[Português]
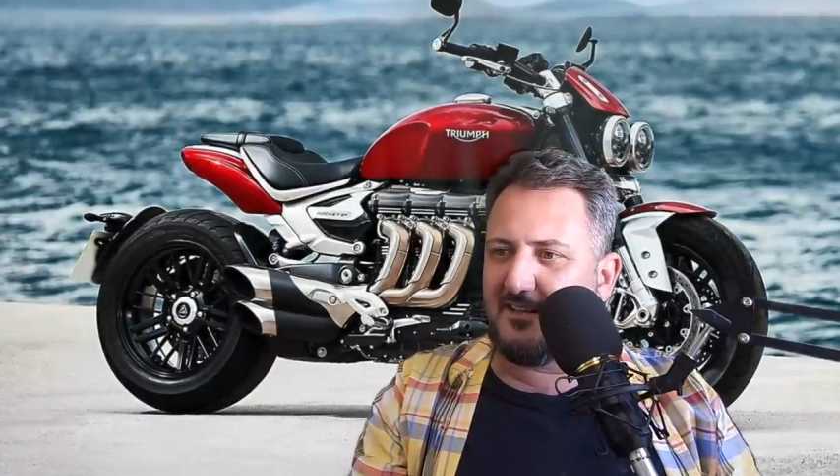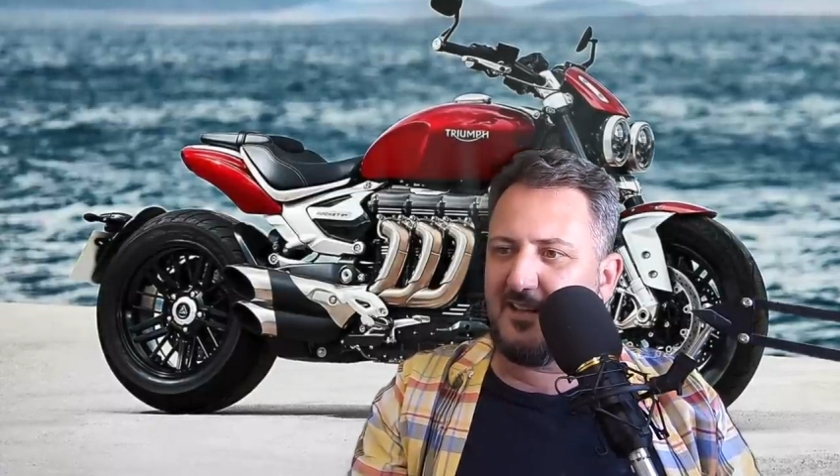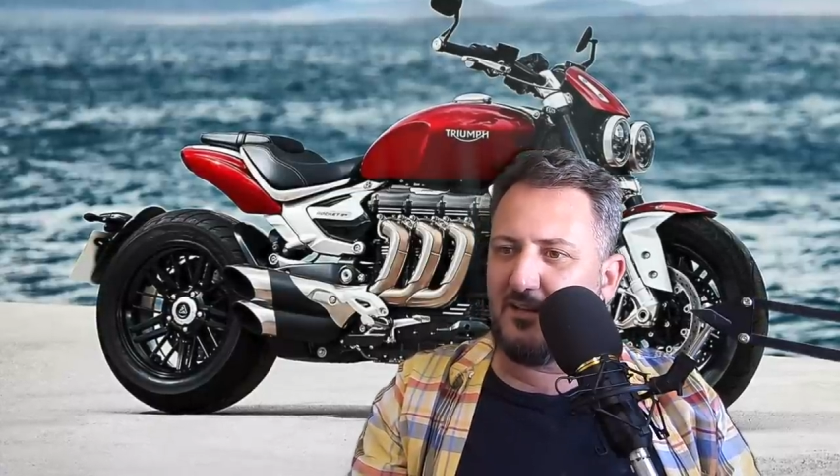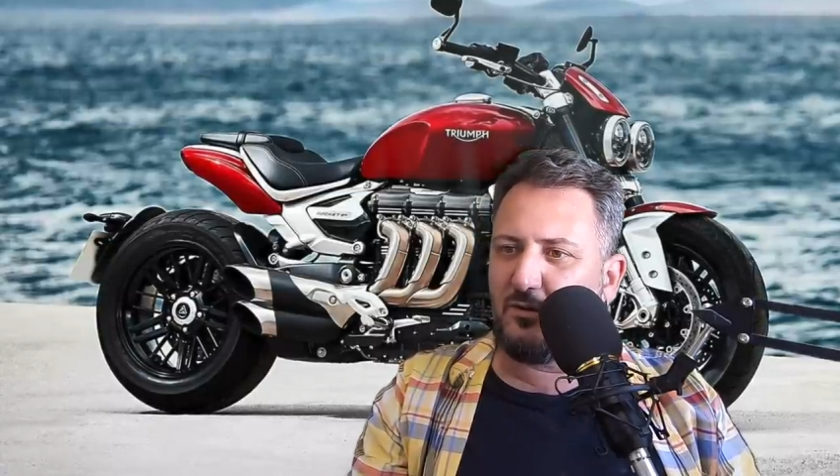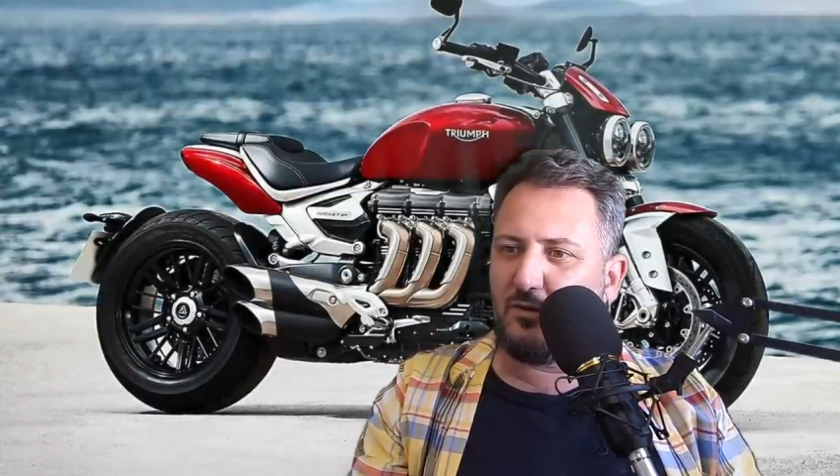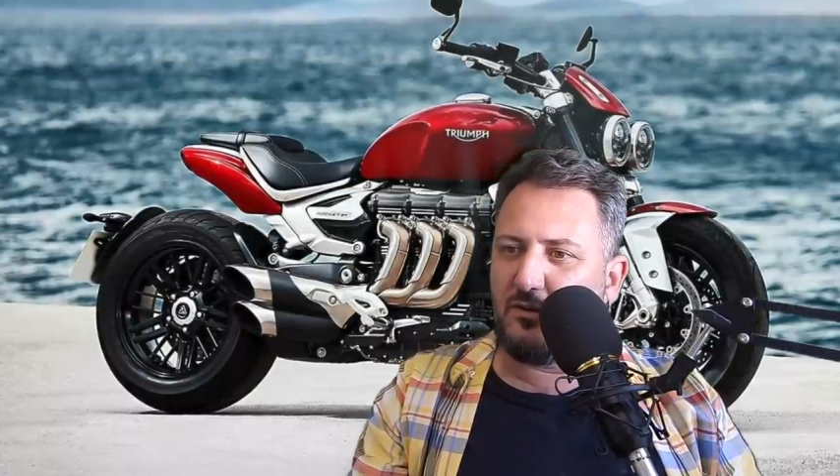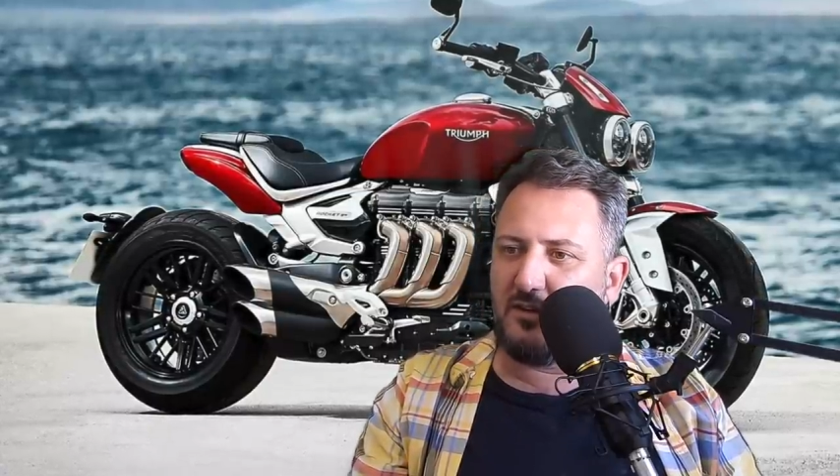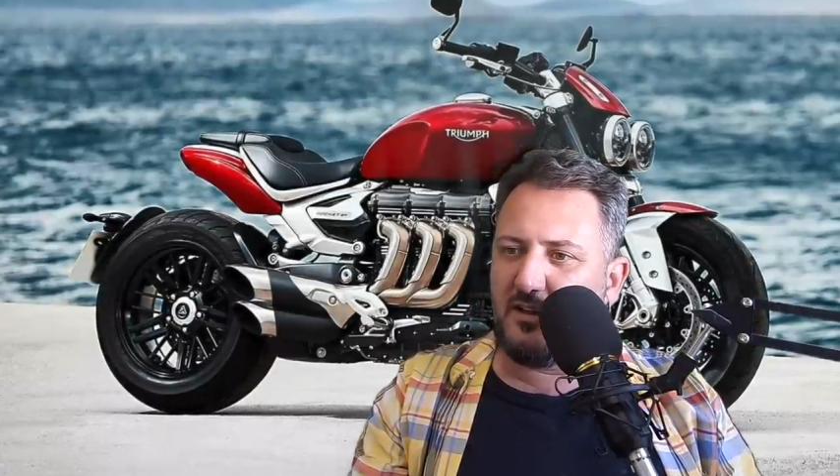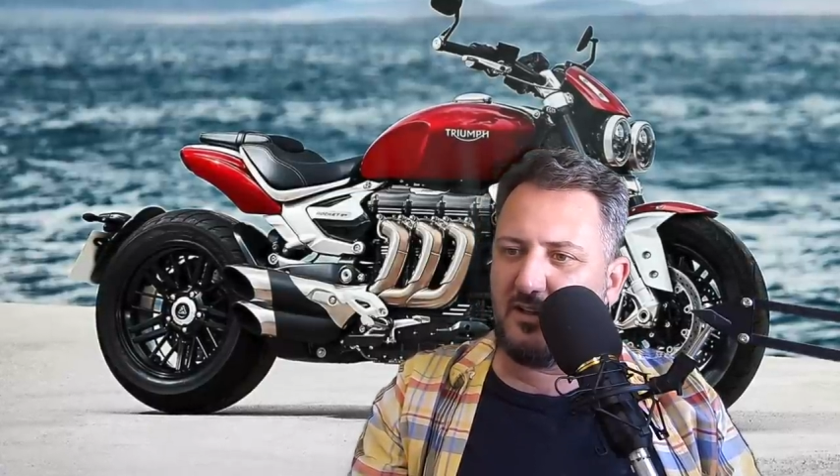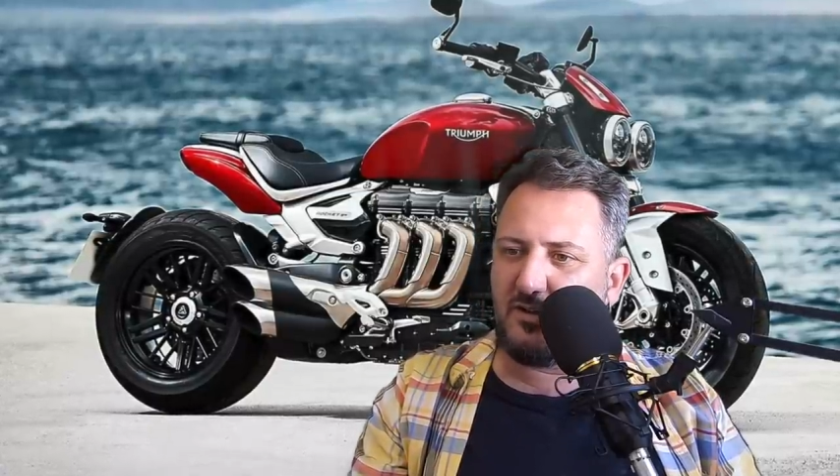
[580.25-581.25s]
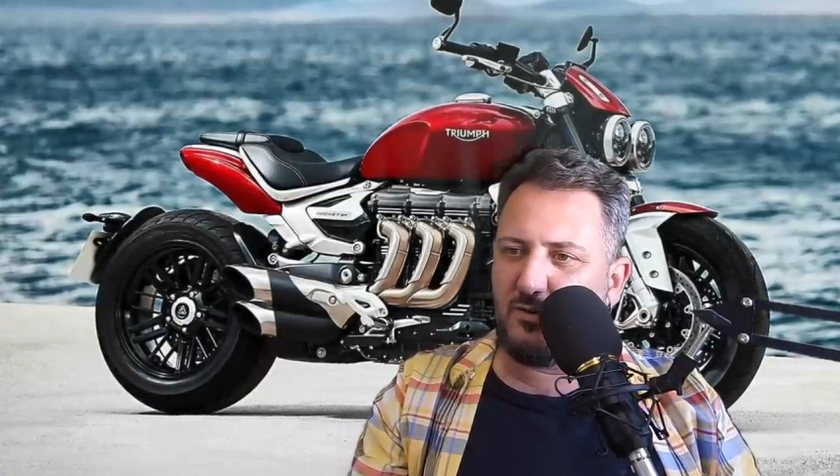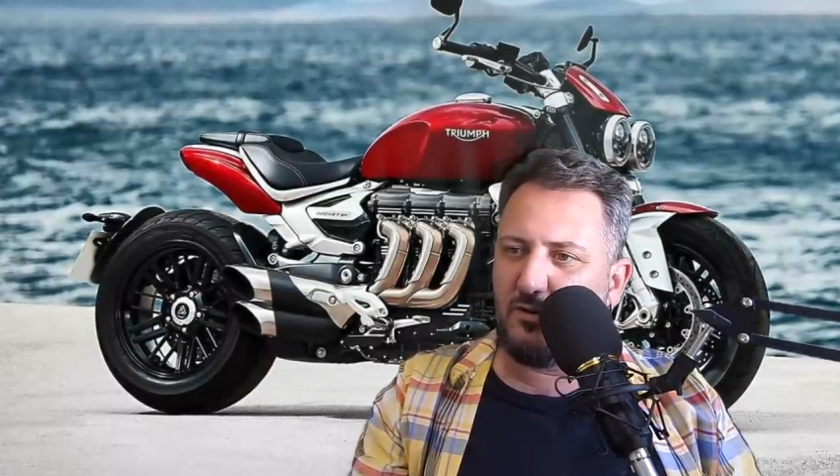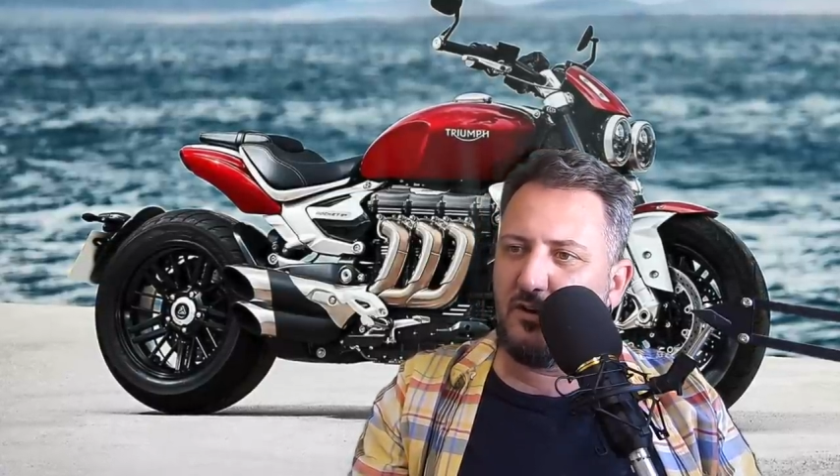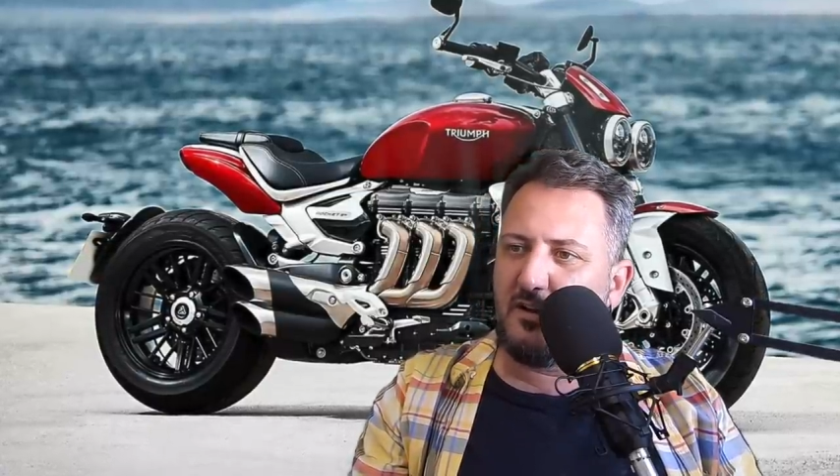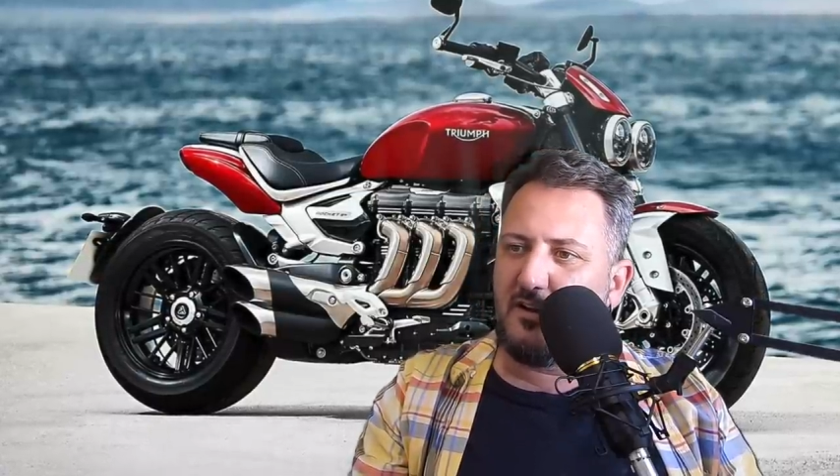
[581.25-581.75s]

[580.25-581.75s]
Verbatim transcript: dentro do contexto